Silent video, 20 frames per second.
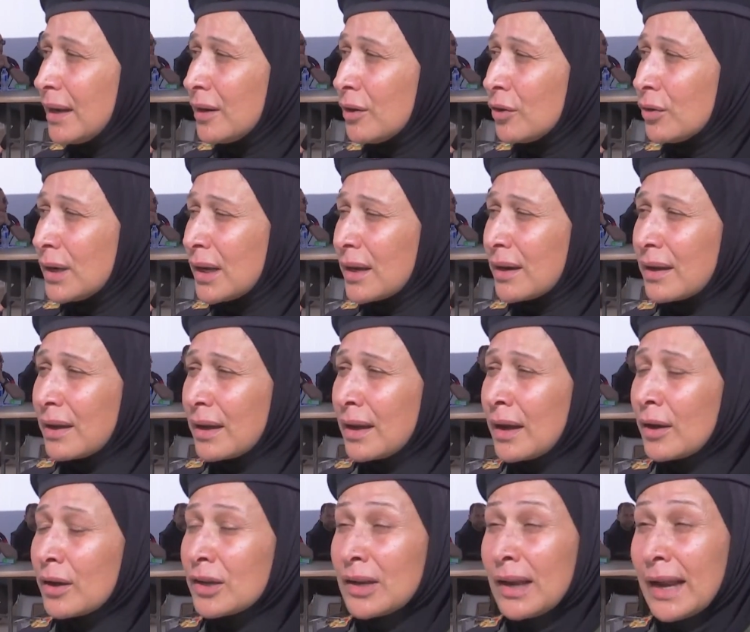هناك
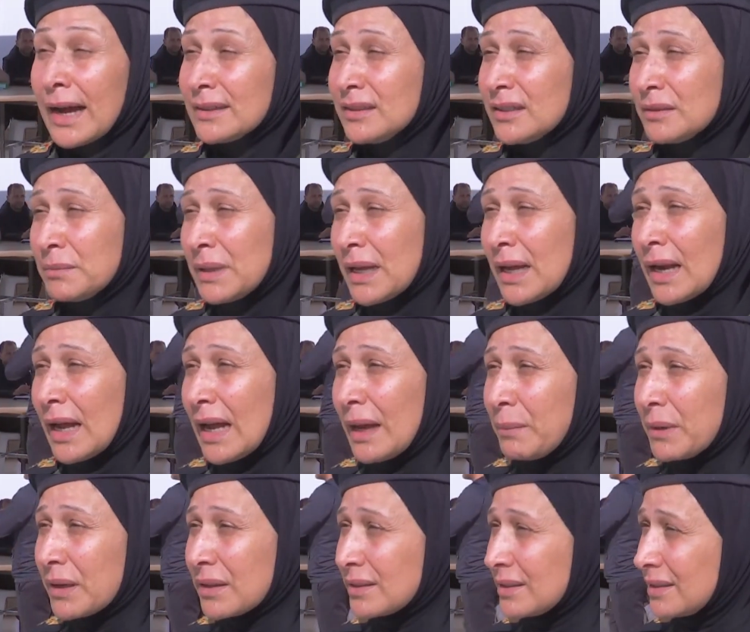العديد من
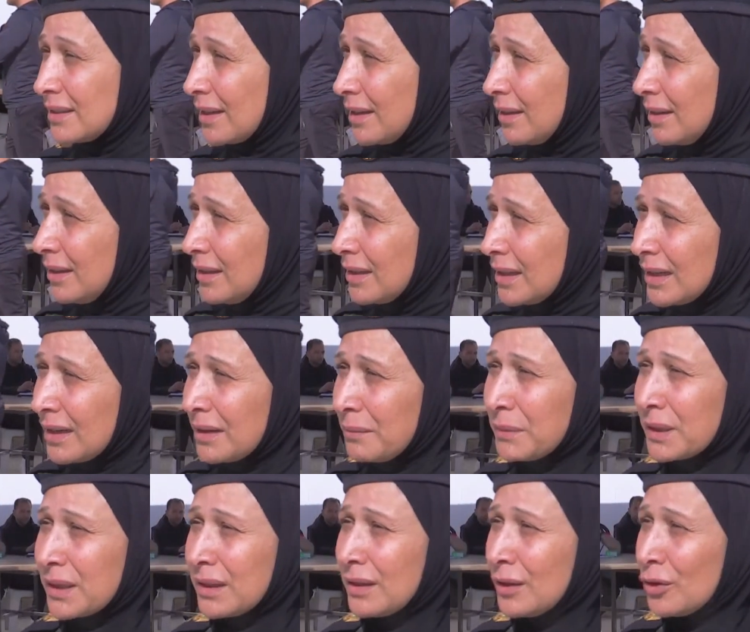الالعاب القتاليه
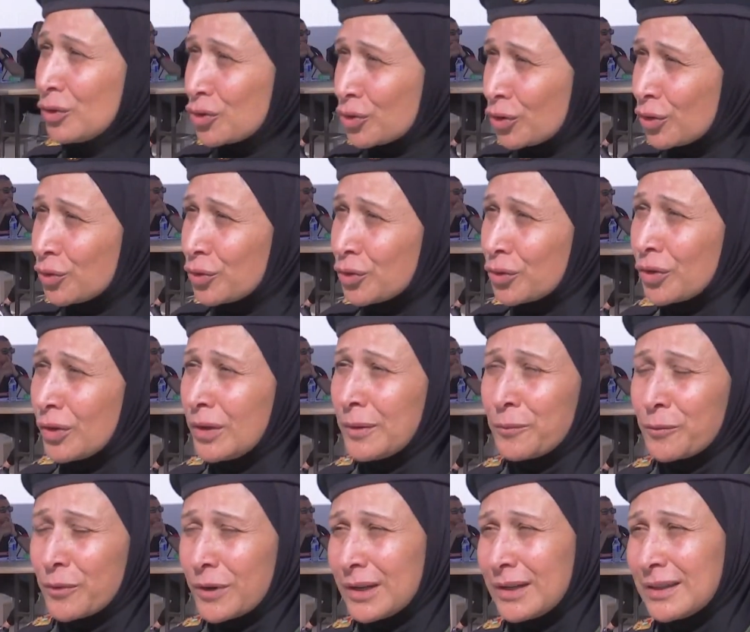مثل الجودو
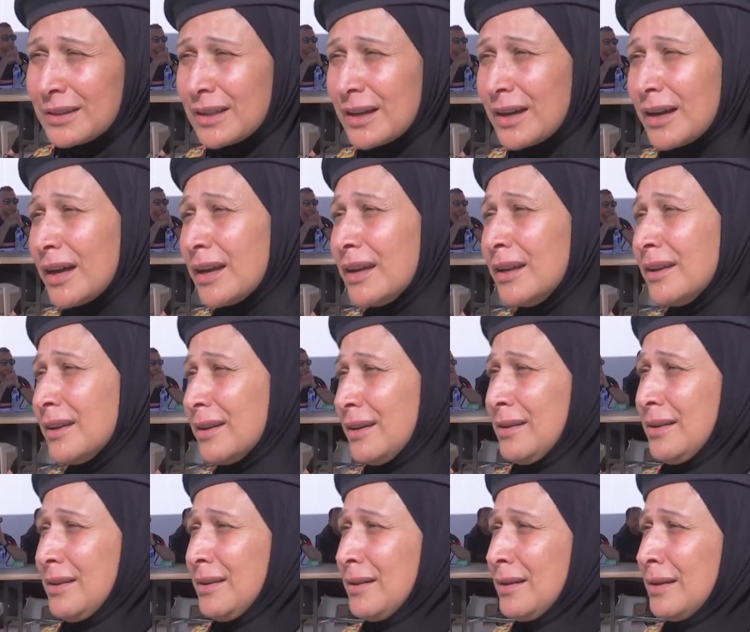المواي
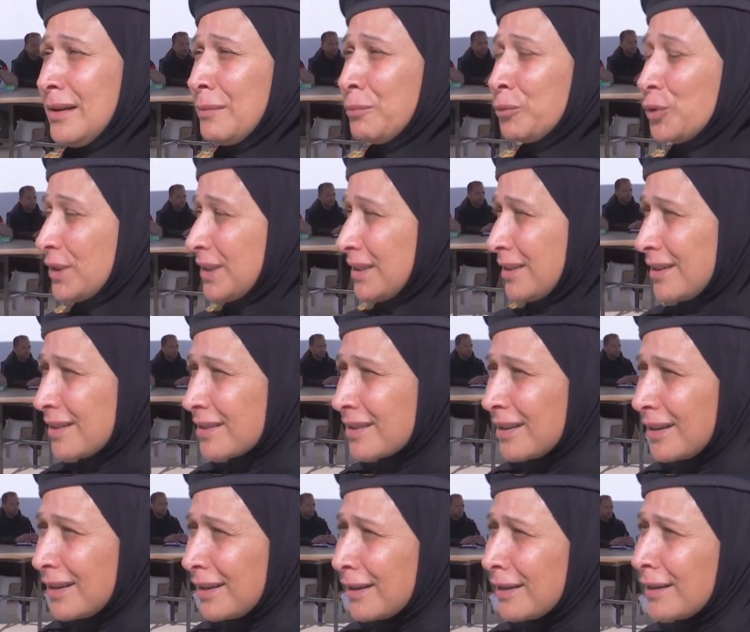تاي
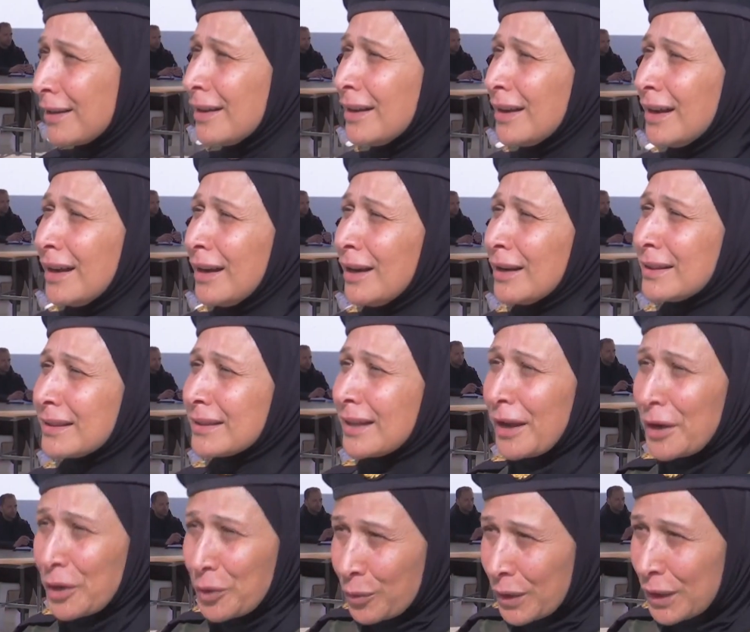المصارعه
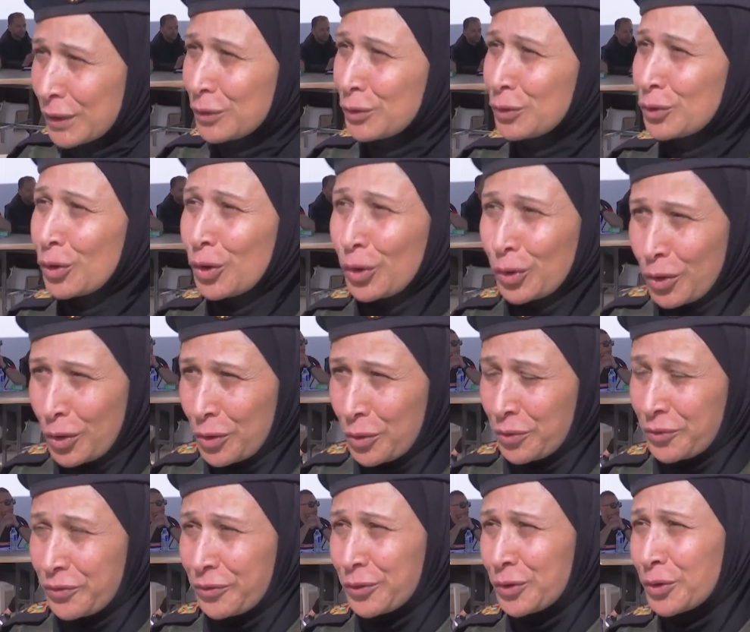التايكواندو
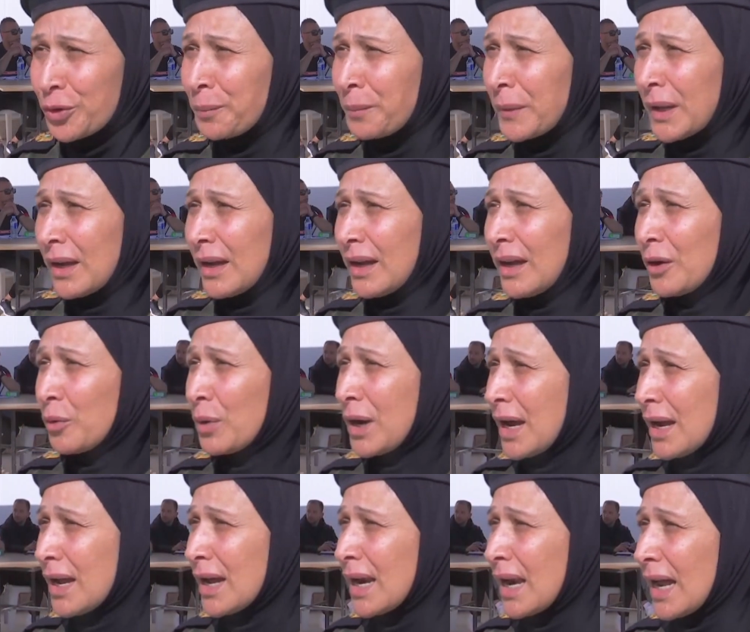الكونغ فو آه،
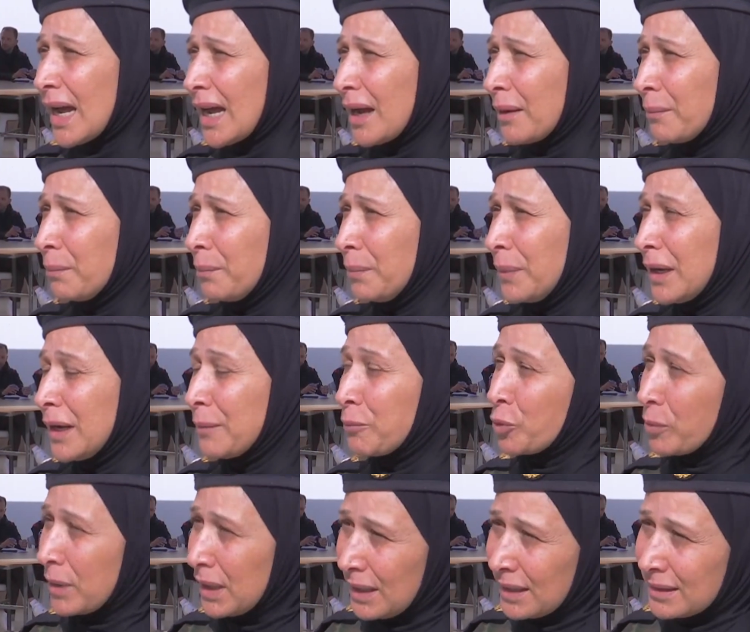وهي ألعاب
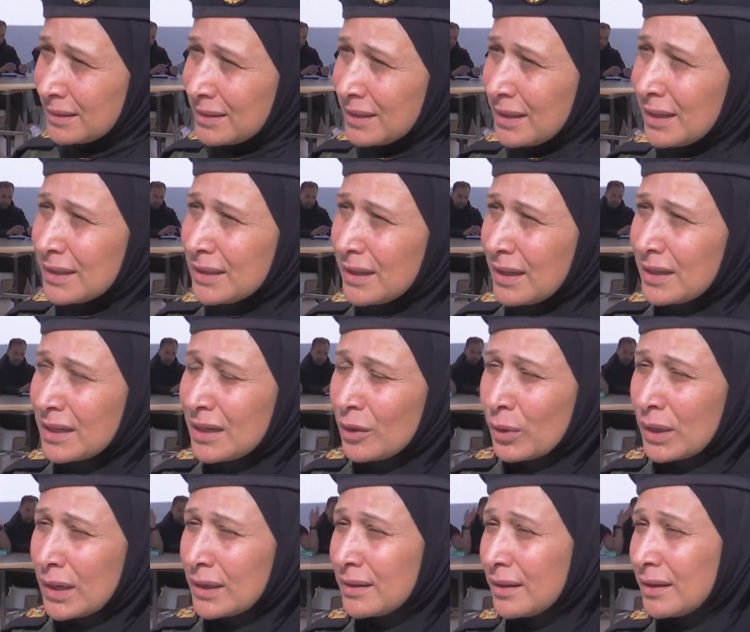مميزة
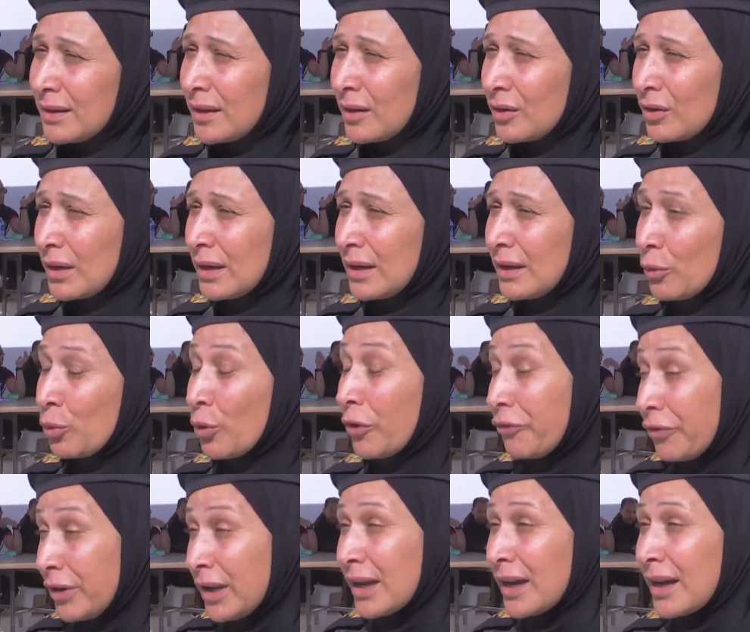لدينا ولدينا آه،
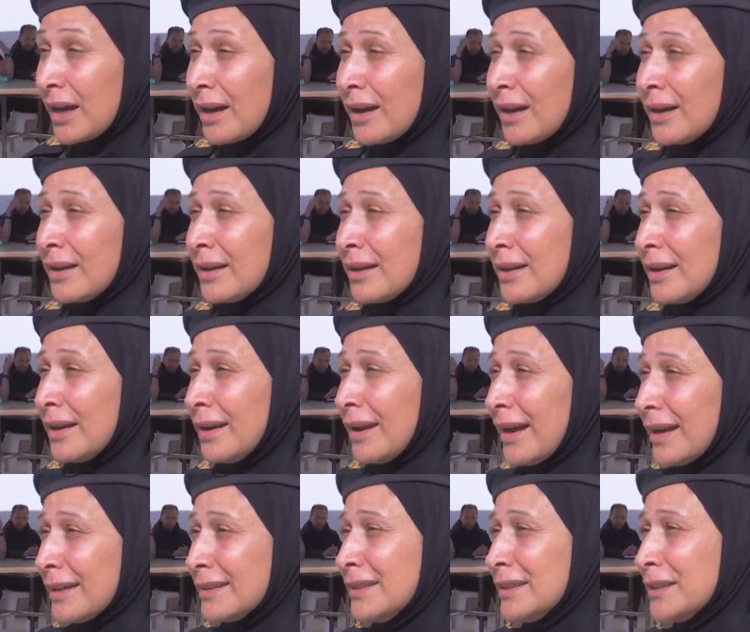وفيها آه،
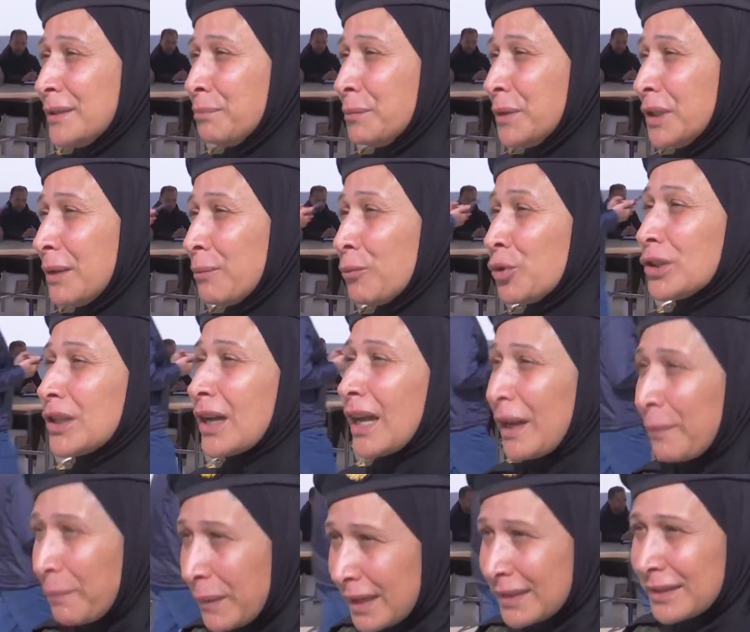العديد من
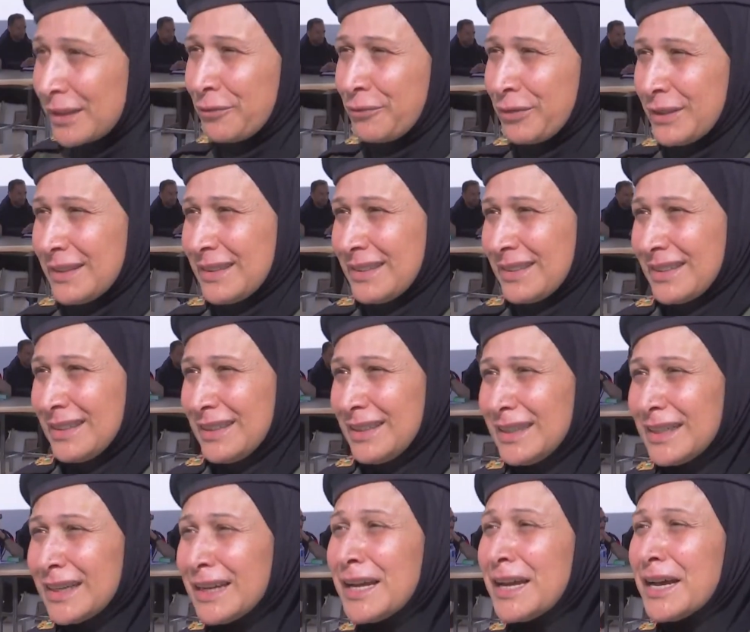المنتخبات
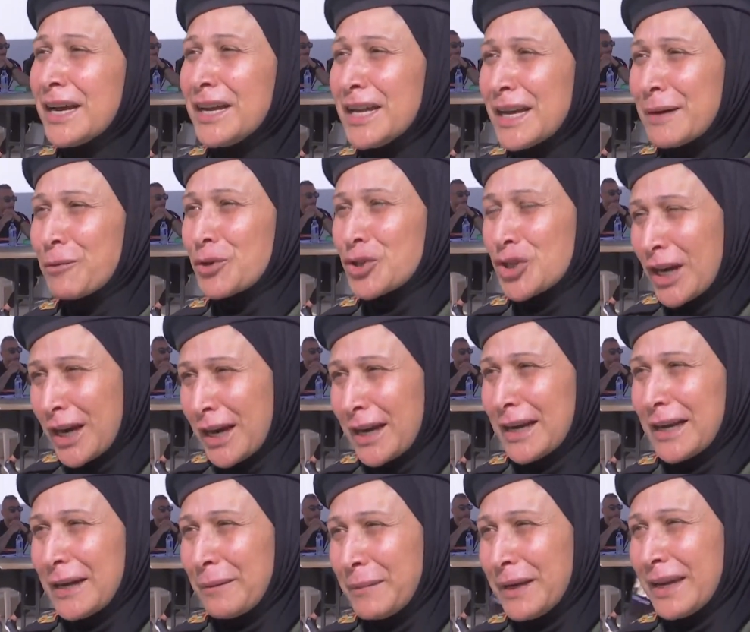الفلسطينية هي
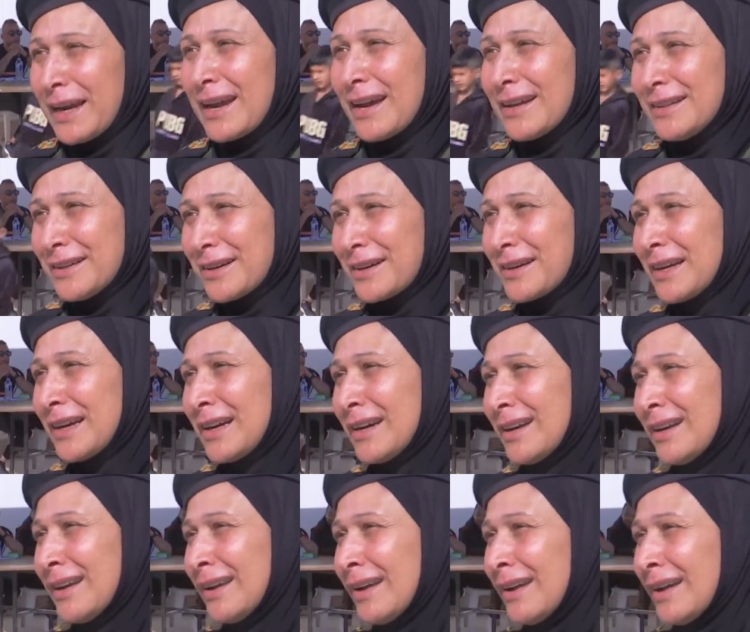مشكلة من كادرنا